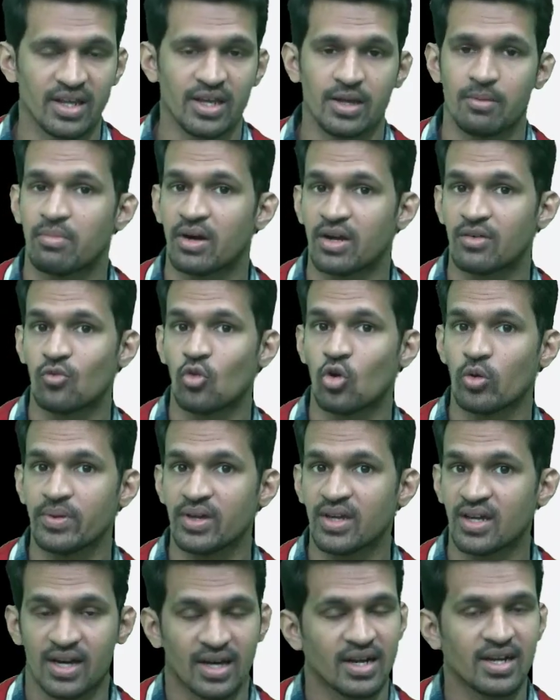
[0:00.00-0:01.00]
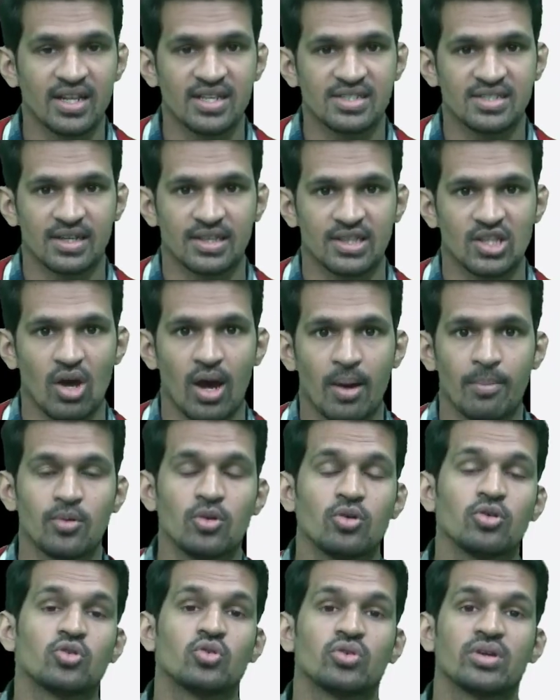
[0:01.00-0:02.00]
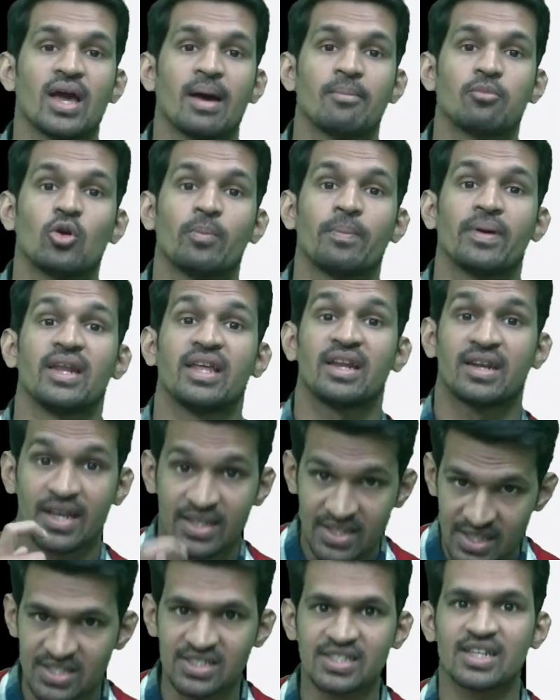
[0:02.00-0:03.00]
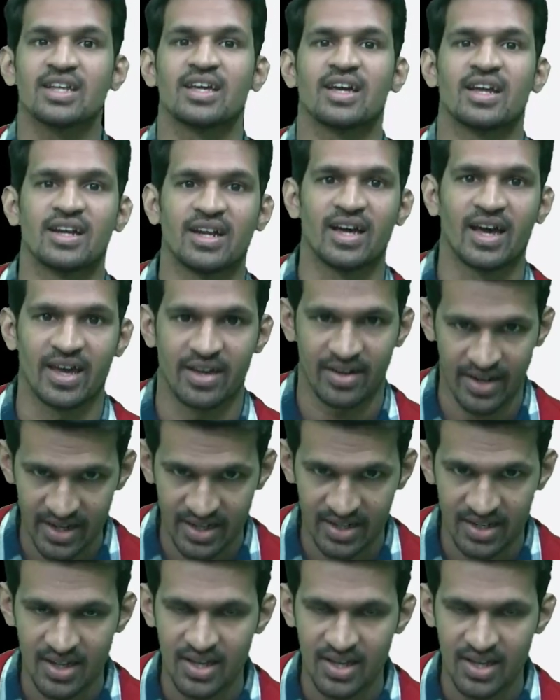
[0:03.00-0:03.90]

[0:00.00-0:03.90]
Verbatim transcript: बट वो अभी कर नहीं सकते हो आप लोग क्योंकि आपको पहले रजिस्टर करना है राइट